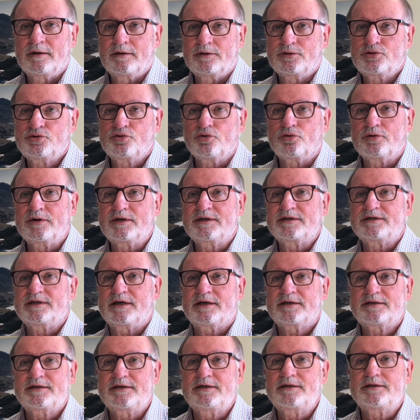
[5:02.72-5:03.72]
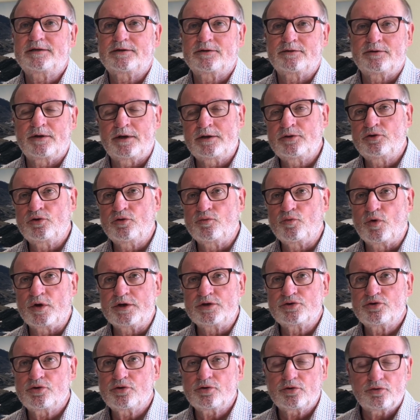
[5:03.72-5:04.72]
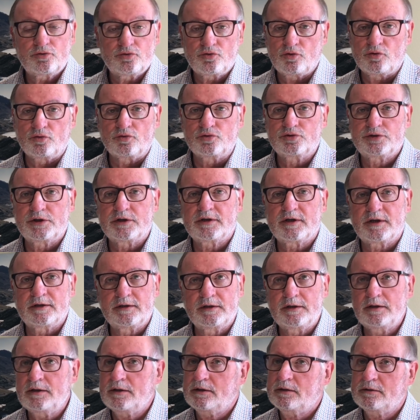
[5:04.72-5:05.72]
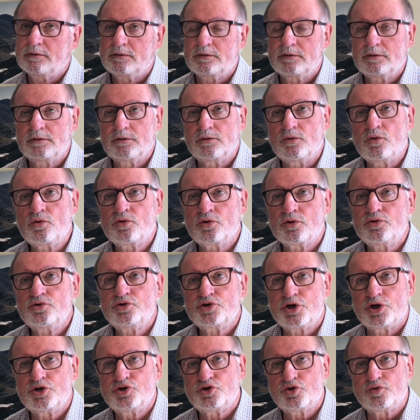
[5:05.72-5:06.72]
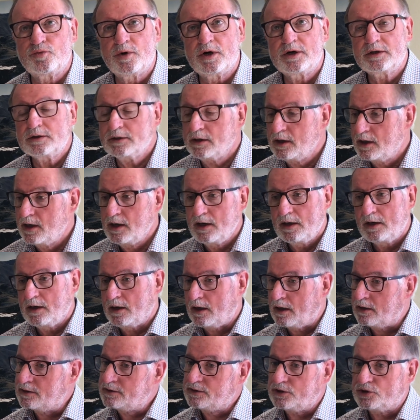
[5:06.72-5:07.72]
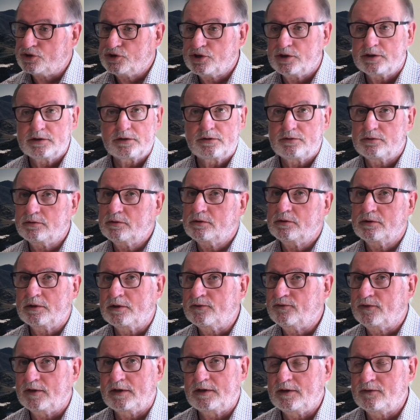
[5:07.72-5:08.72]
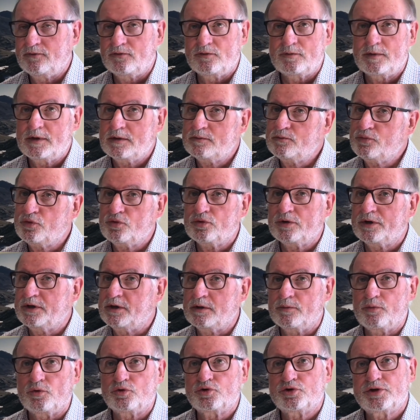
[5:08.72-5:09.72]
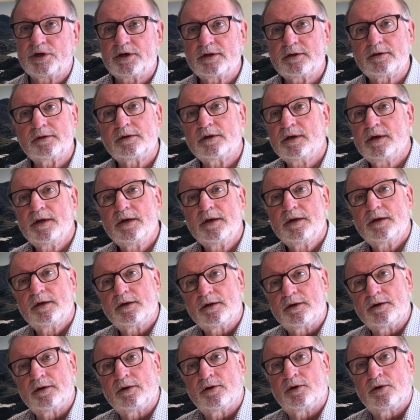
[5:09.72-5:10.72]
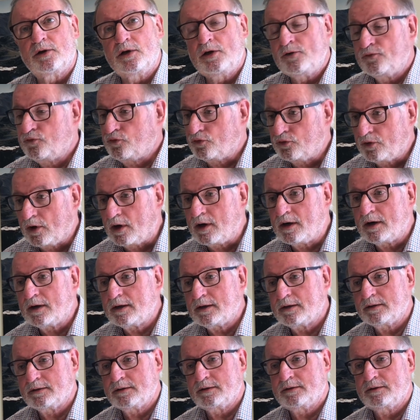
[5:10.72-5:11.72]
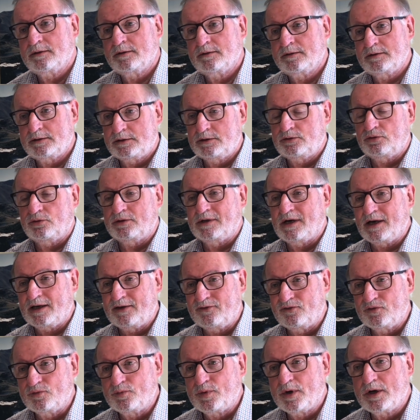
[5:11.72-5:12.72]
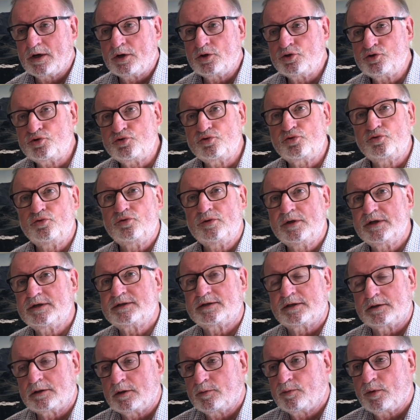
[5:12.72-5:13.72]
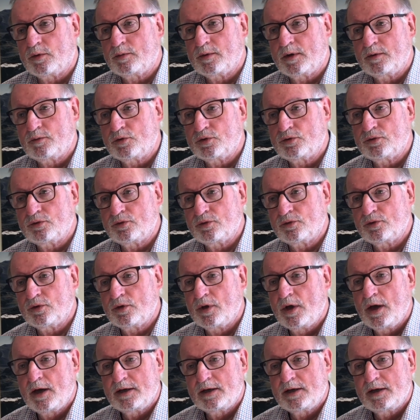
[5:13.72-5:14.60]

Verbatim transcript: sur l'exercice N-1, donc cette année, aucun changement en sachant que effectivement pour l'année prochaine euh, il faudra euh, si on n'arrive pas à juguler cette, euh,